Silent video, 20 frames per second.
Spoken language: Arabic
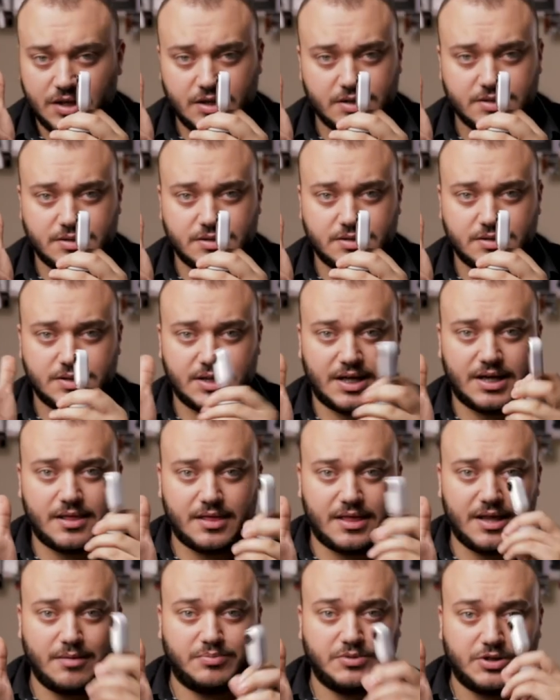خلص صارت
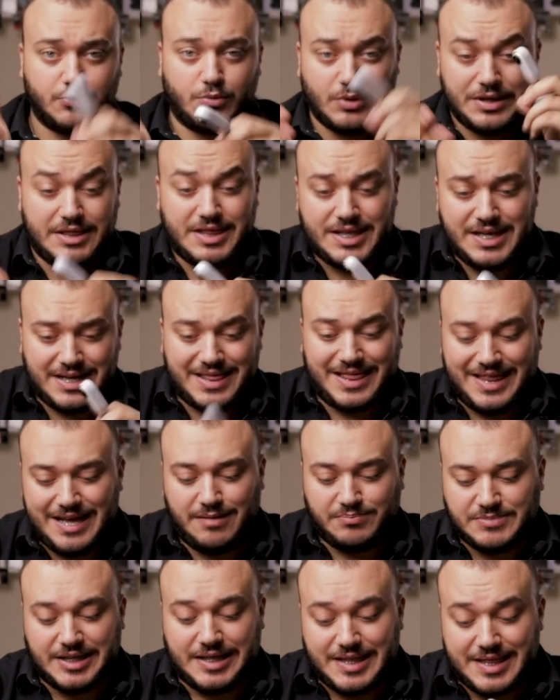ثابته وكثير
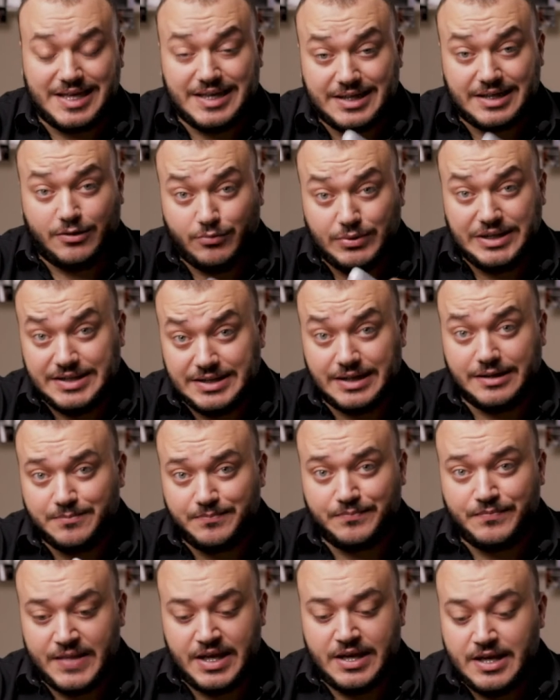ثابته كثير قويه
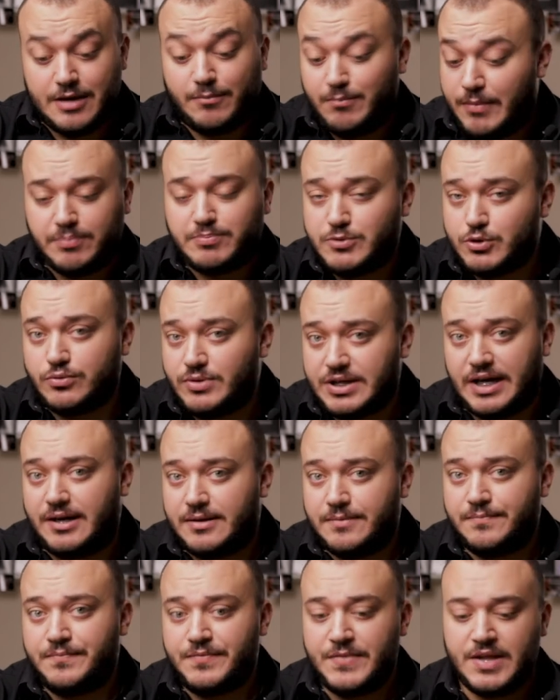ما
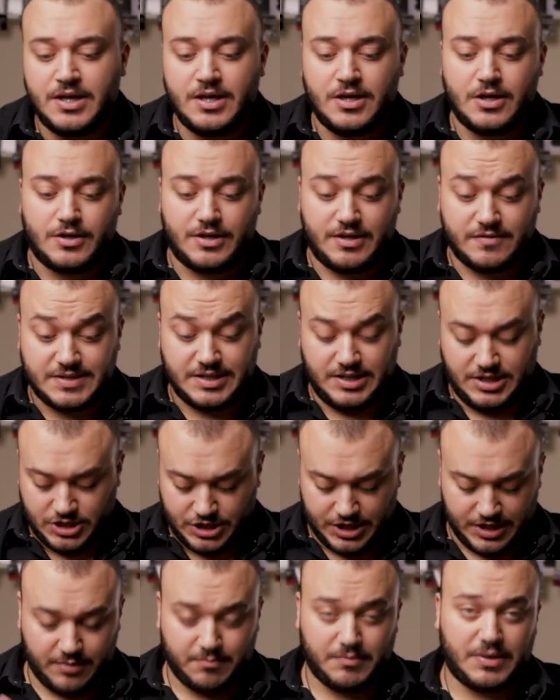بتوقع نفس
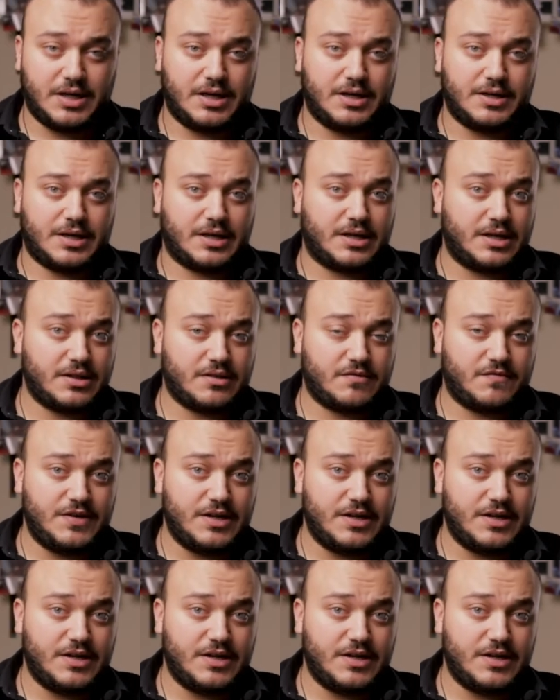الشيء لما ركضت